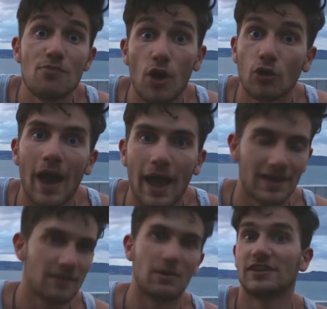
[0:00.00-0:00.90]
Pourquoi
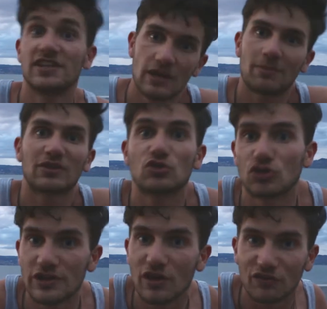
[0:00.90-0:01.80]
Eh ben déjà parce que
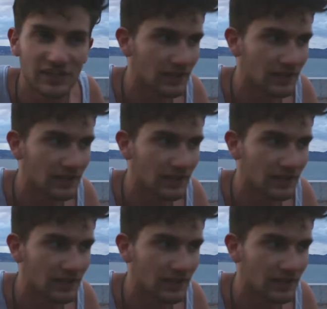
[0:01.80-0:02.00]
j'en ai envie,